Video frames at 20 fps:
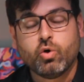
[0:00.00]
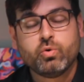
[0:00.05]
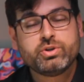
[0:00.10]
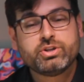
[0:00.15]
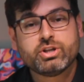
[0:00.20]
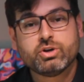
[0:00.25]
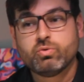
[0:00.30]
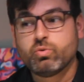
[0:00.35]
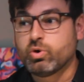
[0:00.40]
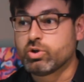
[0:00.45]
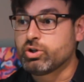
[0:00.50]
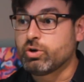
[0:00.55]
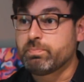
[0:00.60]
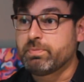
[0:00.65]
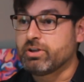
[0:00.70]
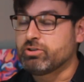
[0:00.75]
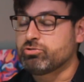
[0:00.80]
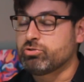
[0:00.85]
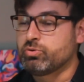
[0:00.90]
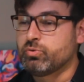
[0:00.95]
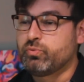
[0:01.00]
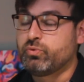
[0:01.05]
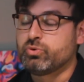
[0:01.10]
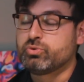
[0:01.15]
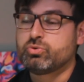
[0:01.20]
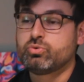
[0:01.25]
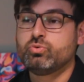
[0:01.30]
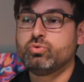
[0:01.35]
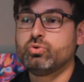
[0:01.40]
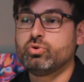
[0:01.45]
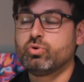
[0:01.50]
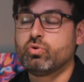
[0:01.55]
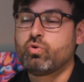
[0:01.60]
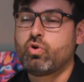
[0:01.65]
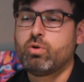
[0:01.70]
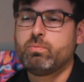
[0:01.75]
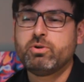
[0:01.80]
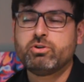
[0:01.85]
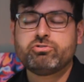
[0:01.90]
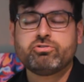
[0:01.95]
Ou então quando eu penso no futuro,
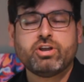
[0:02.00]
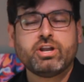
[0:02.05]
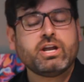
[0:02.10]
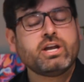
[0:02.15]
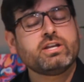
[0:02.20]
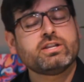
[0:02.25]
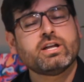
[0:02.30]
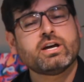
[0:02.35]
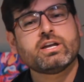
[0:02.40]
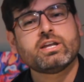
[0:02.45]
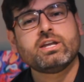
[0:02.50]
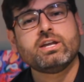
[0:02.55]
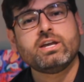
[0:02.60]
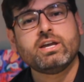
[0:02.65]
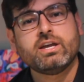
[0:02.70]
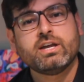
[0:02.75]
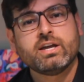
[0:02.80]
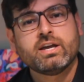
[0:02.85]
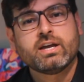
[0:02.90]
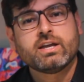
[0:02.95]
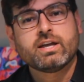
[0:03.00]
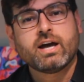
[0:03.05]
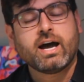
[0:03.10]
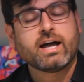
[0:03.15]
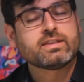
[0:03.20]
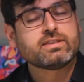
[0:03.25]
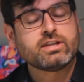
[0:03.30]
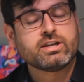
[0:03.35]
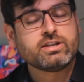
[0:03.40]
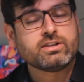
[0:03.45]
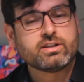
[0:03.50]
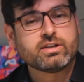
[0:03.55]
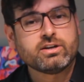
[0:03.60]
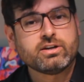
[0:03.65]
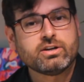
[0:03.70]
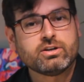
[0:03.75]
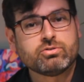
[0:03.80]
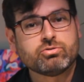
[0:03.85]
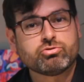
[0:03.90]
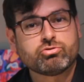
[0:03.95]
como eu serei daqui a 30
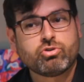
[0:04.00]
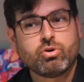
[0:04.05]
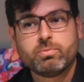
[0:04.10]
anos?